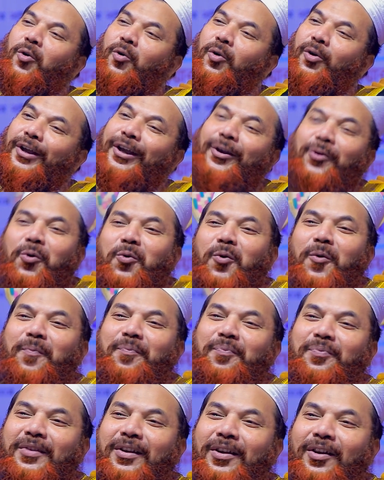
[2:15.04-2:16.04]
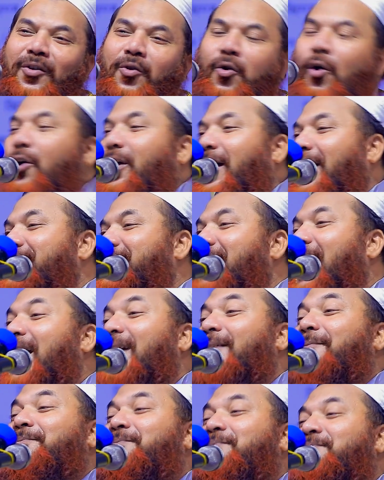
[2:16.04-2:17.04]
হলো এরকম কয় হাজার